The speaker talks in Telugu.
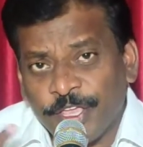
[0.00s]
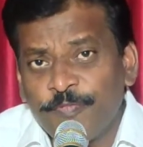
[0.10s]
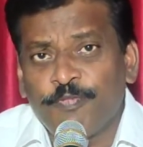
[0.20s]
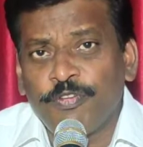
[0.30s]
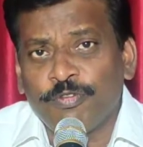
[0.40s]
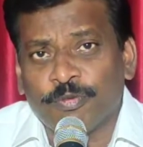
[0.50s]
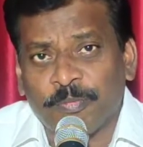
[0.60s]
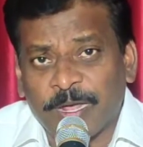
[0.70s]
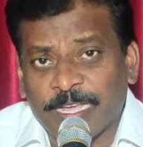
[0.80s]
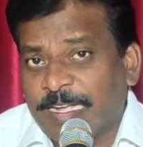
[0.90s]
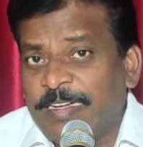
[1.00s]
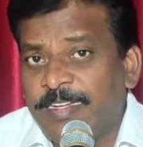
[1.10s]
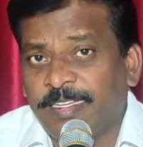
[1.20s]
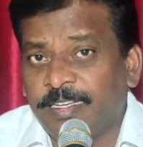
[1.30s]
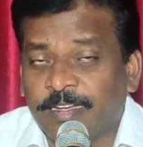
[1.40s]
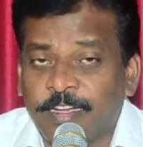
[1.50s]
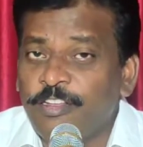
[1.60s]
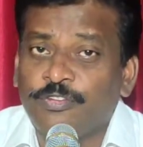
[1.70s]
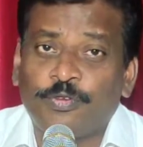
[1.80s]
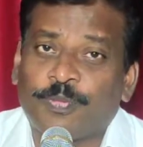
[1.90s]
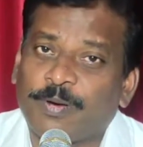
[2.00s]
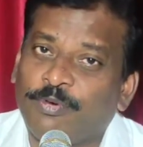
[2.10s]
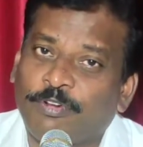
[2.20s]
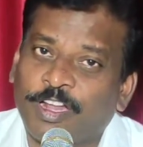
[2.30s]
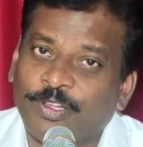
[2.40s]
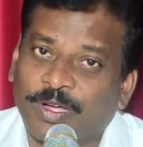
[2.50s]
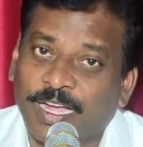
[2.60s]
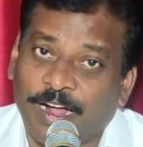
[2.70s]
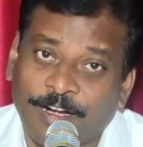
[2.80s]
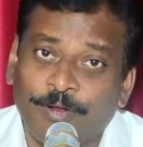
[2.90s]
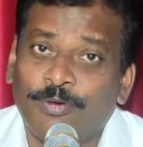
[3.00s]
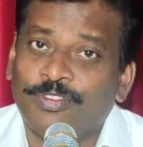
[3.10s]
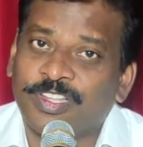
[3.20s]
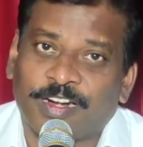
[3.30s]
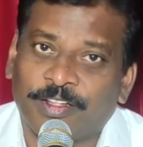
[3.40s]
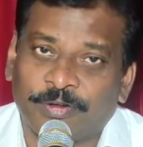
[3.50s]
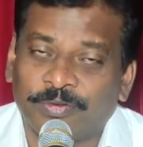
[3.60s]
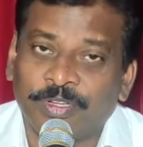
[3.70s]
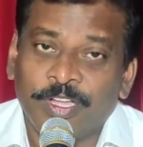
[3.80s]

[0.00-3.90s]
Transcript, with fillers: ఇప్పుడు మన కంటికి క్రీస్తు ప్రభువారి యొక్క అడుగు జాడలు